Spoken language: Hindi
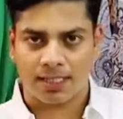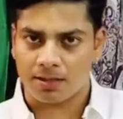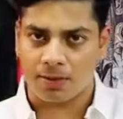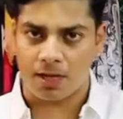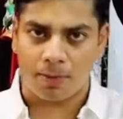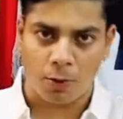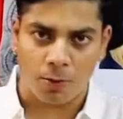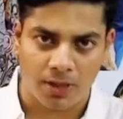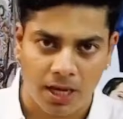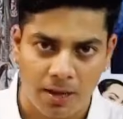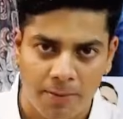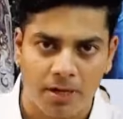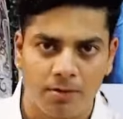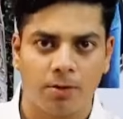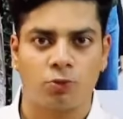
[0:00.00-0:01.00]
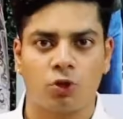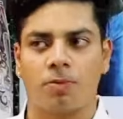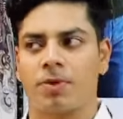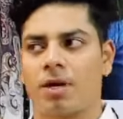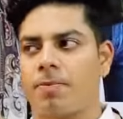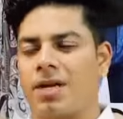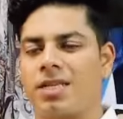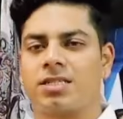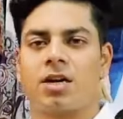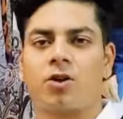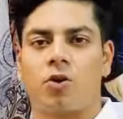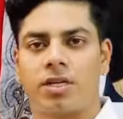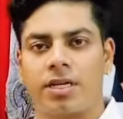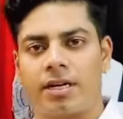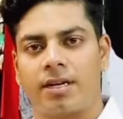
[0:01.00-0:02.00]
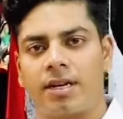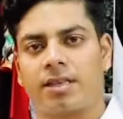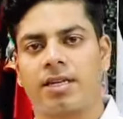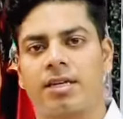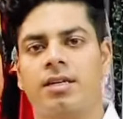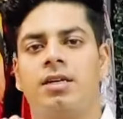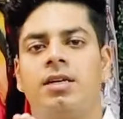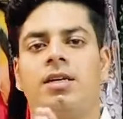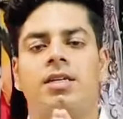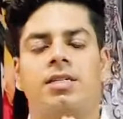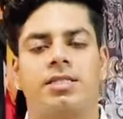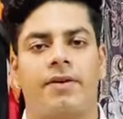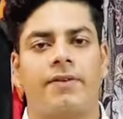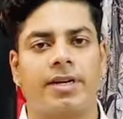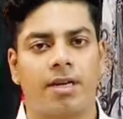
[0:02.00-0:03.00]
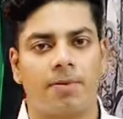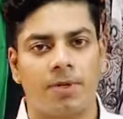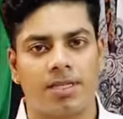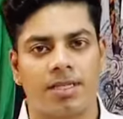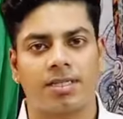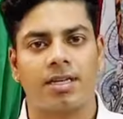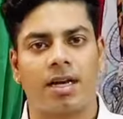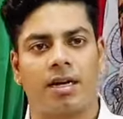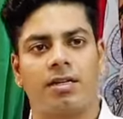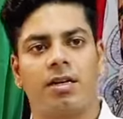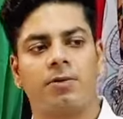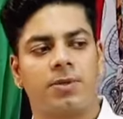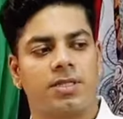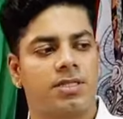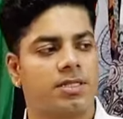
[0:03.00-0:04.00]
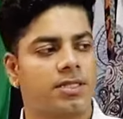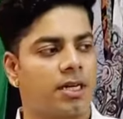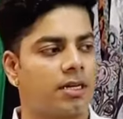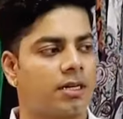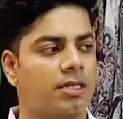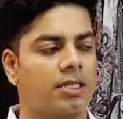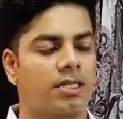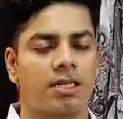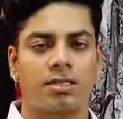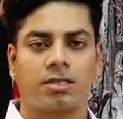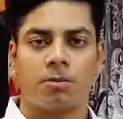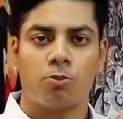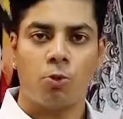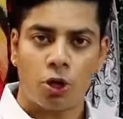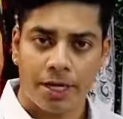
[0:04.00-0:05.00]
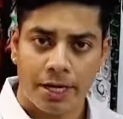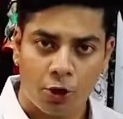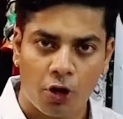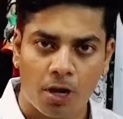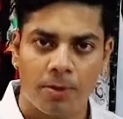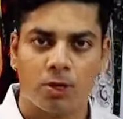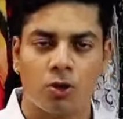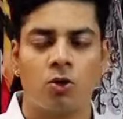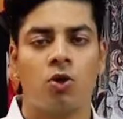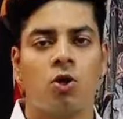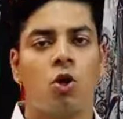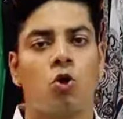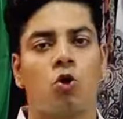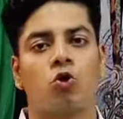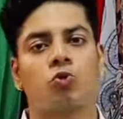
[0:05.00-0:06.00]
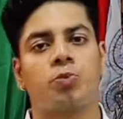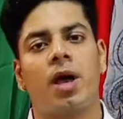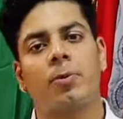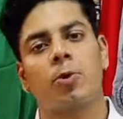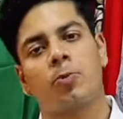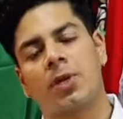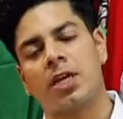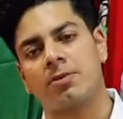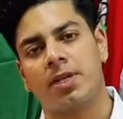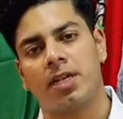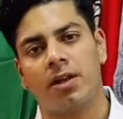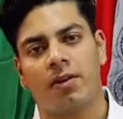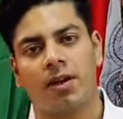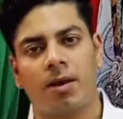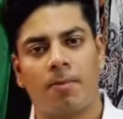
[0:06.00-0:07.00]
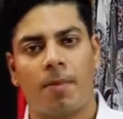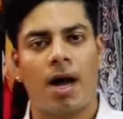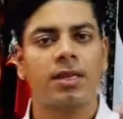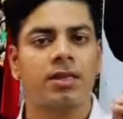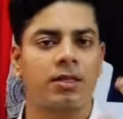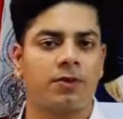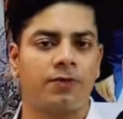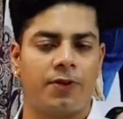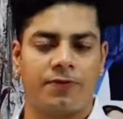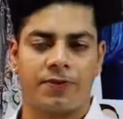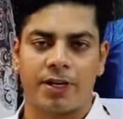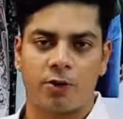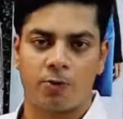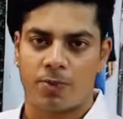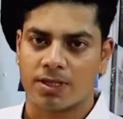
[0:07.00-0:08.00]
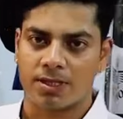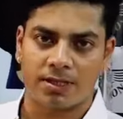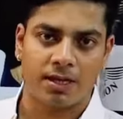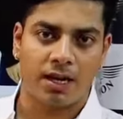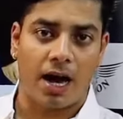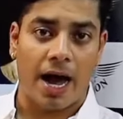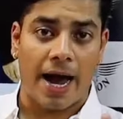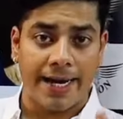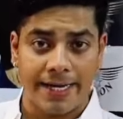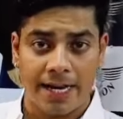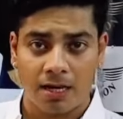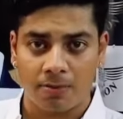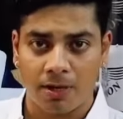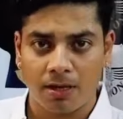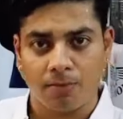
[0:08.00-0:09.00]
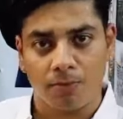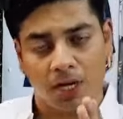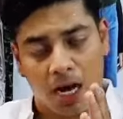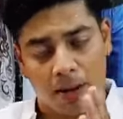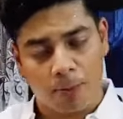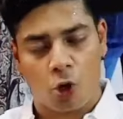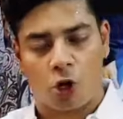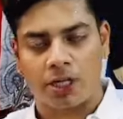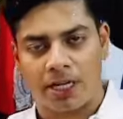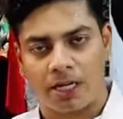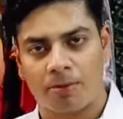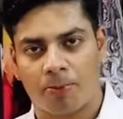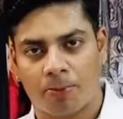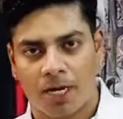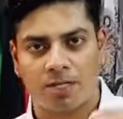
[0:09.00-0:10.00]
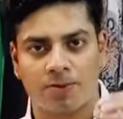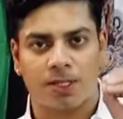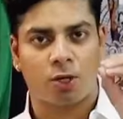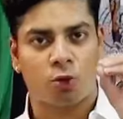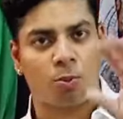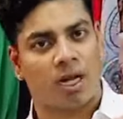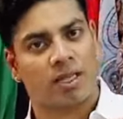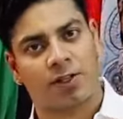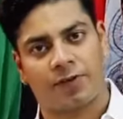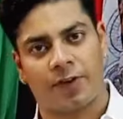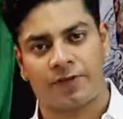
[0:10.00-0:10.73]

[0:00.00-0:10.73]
जैसे कि मैंने आपको बताया मिनिमम जो अपना बंच का क्वांटिटी रहती है सेवेंटी पीसेस की हंड्रेड पीसेस की अगर किसी की जंबो की रिक्वायरमेंट हो उसमें आपको प्राइस मिलने वाला मात्र फिफ्टी रुपीज हाई नेक में कम क्वांटिटी में प्राइस बता रहा हूँ मात्र